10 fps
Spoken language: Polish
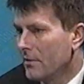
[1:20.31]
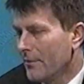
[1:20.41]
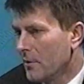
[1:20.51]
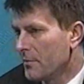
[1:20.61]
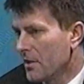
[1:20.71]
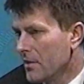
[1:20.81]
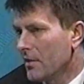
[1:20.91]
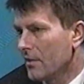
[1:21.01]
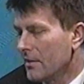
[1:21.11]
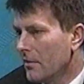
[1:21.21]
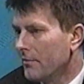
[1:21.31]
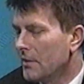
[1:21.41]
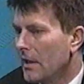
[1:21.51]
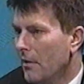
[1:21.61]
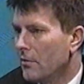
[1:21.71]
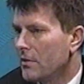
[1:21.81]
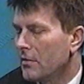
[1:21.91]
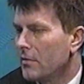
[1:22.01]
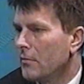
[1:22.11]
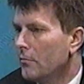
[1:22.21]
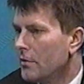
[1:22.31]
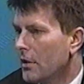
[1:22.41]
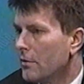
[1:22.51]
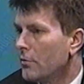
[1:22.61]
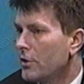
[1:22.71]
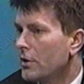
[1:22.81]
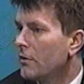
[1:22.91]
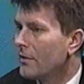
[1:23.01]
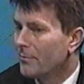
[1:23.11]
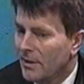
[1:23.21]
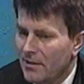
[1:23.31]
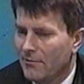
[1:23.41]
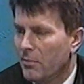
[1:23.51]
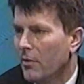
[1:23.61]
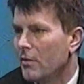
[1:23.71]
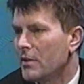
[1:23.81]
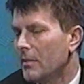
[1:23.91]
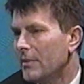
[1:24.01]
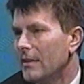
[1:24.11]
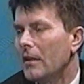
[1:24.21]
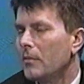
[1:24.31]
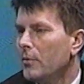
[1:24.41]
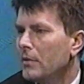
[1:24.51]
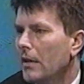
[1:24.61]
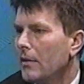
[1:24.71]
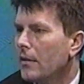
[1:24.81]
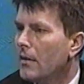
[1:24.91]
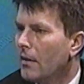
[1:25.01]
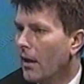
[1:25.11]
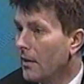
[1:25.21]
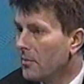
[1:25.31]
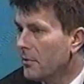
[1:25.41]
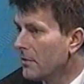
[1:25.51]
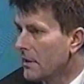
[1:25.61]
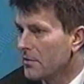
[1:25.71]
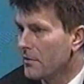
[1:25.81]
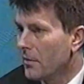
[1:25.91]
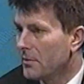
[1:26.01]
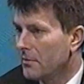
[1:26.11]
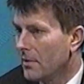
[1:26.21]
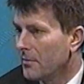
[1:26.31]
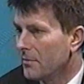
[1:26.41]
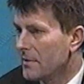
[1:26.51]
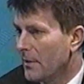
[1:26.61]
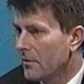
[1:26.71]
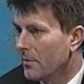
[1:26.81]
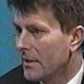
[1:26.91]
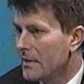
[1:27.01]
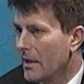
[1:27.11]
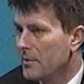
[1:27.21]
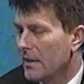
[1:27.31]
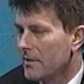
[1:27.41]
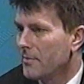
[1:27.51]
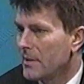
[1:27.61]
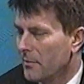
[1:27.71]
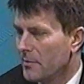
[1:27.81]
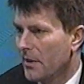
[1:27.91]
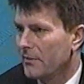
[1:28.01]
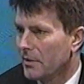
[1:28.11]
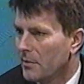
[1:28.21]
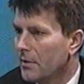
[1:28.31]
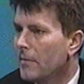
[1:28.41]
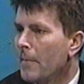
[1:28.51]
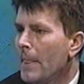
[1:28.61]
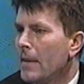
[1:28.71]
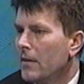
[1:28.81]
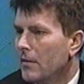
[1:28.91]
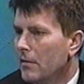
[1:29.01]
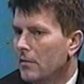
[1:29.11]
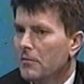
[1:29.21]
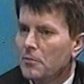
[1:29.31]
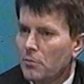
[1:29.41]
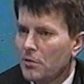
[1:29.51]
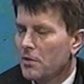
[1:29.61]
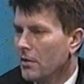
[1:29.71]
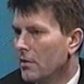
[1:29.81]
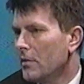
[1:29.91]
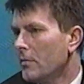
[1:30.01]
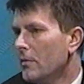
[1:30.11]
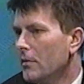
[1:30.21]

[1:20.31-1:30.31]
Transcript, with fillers: o swoich przeżyciach, z tego wynikało, że to są ludzie, którzy byli w obozie, byli na robotach, ale były też osoby, które były spadkobiercami, następcami prawnymi i już ich y,